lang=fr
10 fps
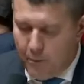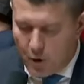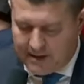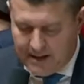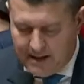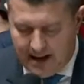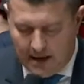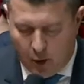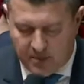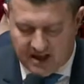
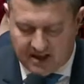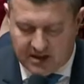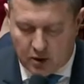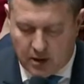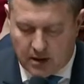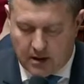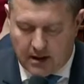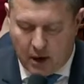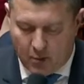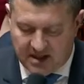apporter à la représentation,
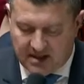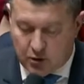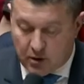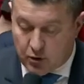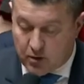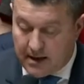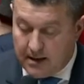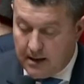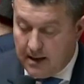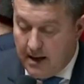
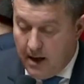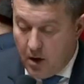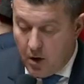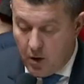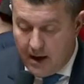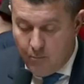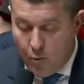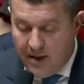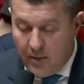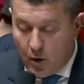nationale
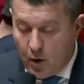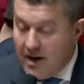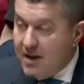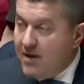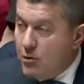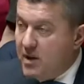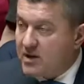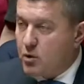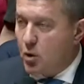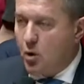la moindre
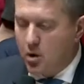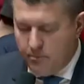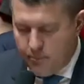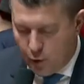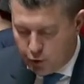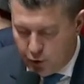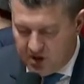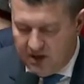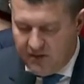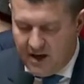évaluation pour
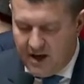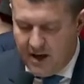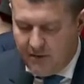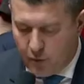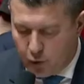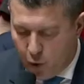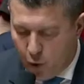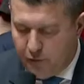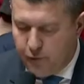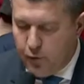justifier votre
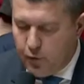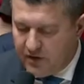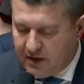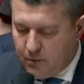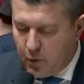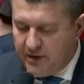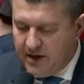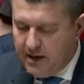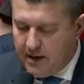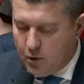refus
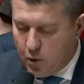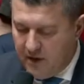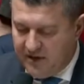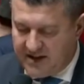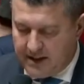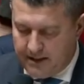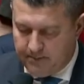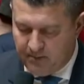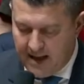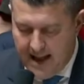d'abonder le FSN.